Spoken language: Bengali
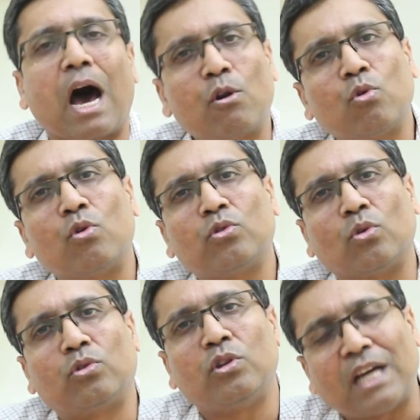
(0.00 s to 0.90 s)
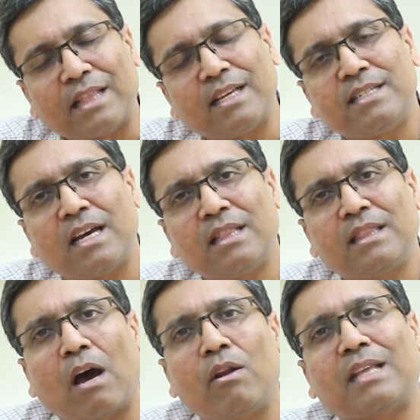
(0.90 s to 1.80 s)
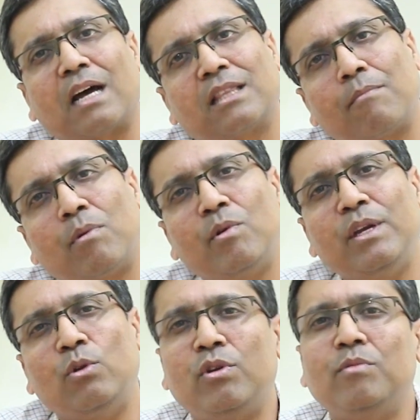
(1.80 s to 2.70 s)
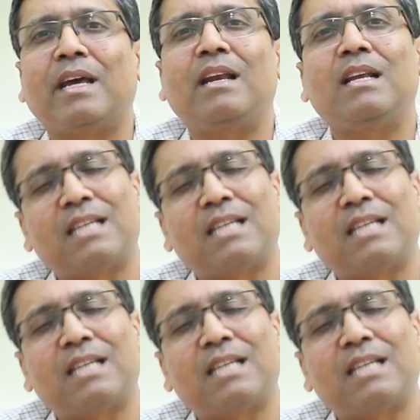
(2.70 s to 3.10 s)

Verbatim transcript: আরও কোনো তথ্য জানতে চান তাহলে ডাক্তারবাবু ইউটিউব চ্যানেলে